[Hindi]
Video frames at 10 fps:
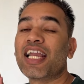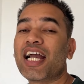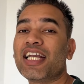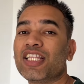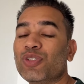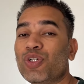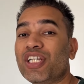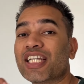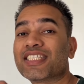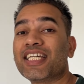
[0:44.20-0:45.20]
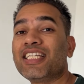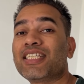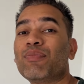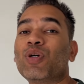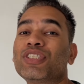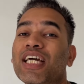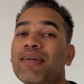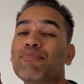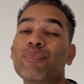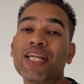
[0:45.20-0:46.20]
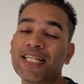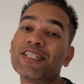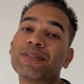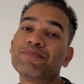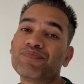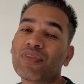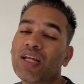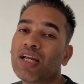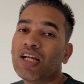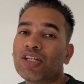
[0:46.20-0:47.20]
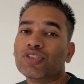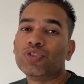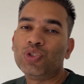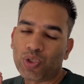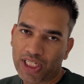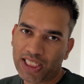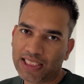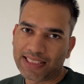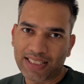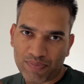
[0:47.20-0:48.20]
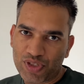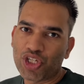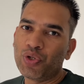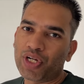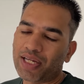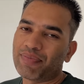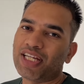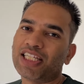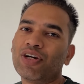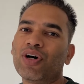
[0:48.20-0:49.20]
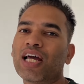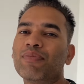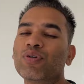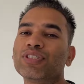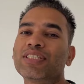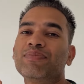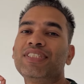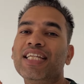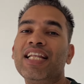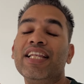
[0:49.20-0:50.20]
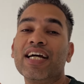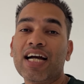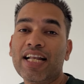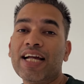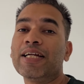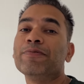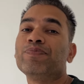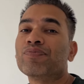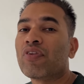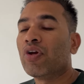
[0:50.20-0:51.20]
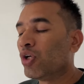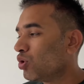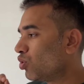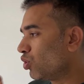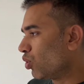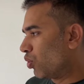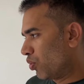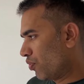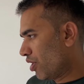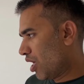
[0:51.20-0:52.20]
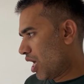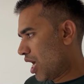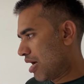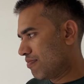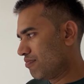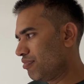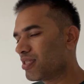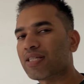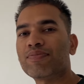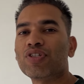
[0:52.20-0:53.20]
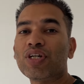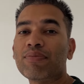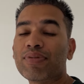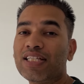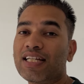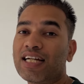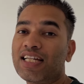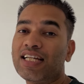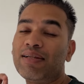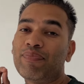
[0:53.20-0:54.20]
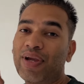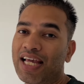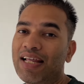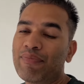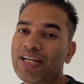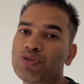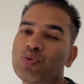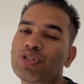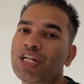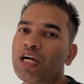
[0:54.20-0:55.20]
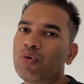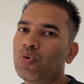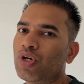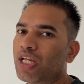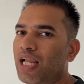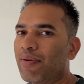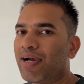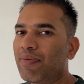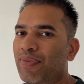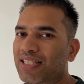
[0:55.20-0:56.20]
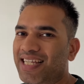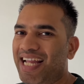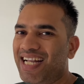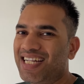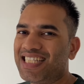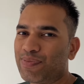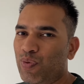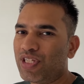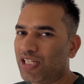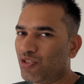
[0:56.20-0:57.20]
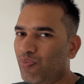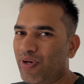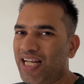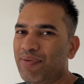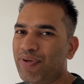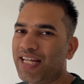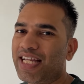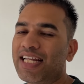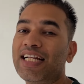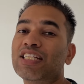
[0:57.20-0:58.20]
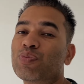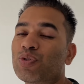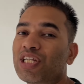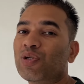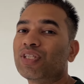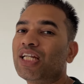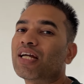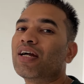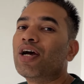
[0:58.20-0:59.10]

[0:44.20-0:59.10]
के आए थे जो नर्सरी से बहुत सारे बीज जो कि सब्जियों के बीज है और हमको सब्जियां लगाना है तो हम सब्जियों के बीज लगाने के लिए पहले मैं सोच रहा हूँ कि हमारे पास है डिस्पोजल जो पानी पीने के लिए डिस्पोजल होता है ना